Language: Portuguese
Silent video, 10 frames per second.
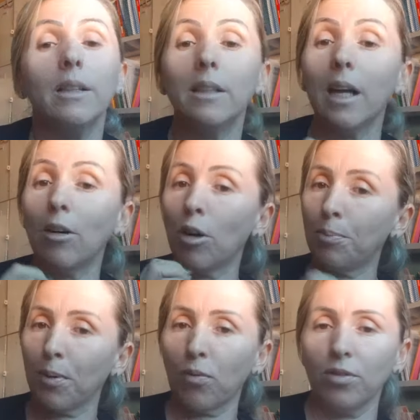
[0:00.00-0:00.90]
Não
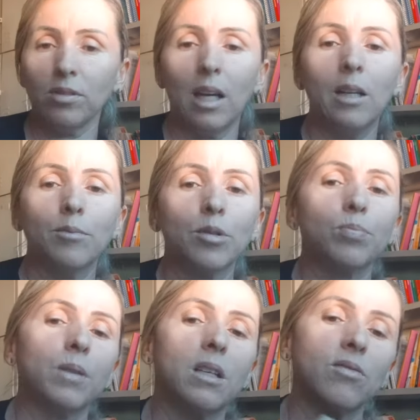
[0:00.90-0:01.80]
aprofundamos,
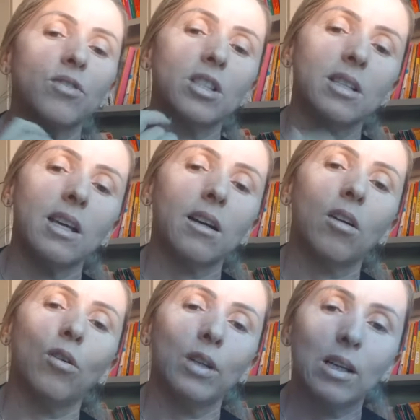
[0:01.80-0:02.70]
porque se você
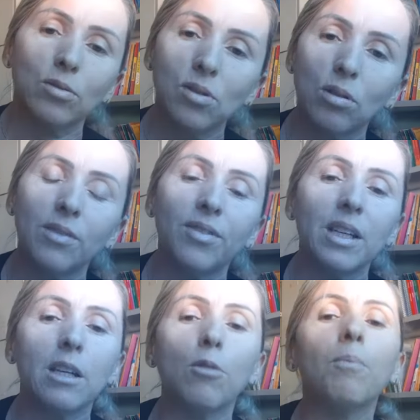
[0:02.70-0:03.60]
olhar o seu
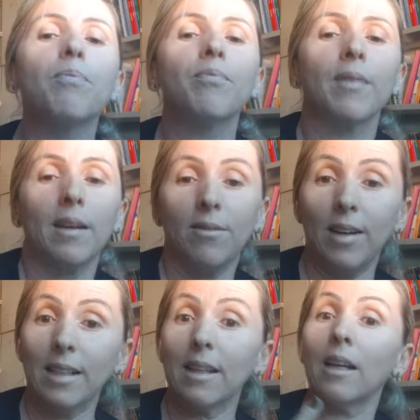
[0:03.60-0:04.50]
livrinho,
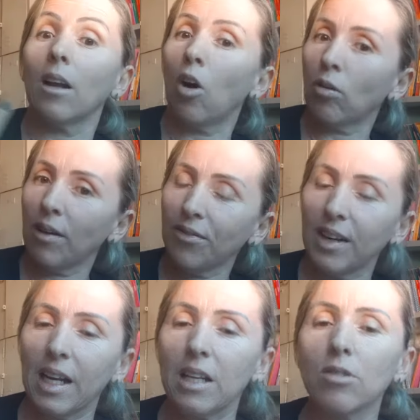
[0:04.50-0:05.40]
vai ter logo à
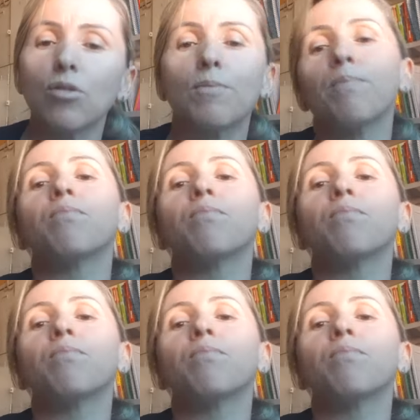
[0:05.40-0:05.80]
frente.